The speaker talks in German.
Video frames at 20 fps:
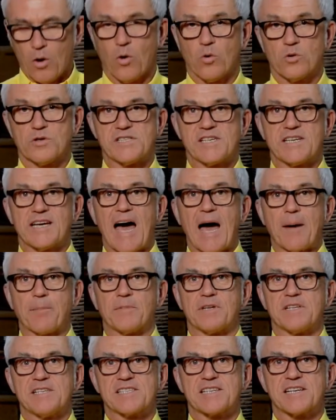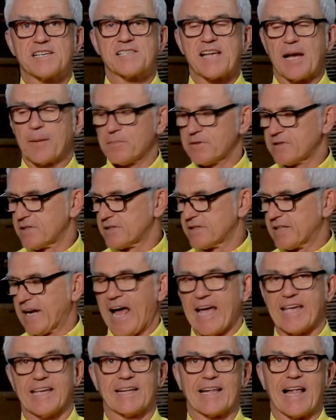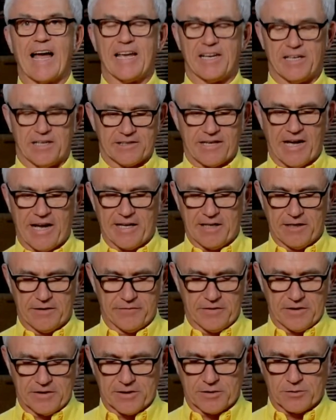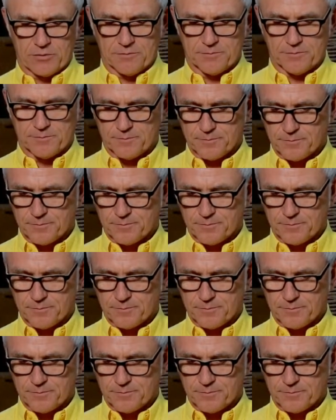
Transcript: Und Sie haben insgesamt drei kleine Teile wiederum.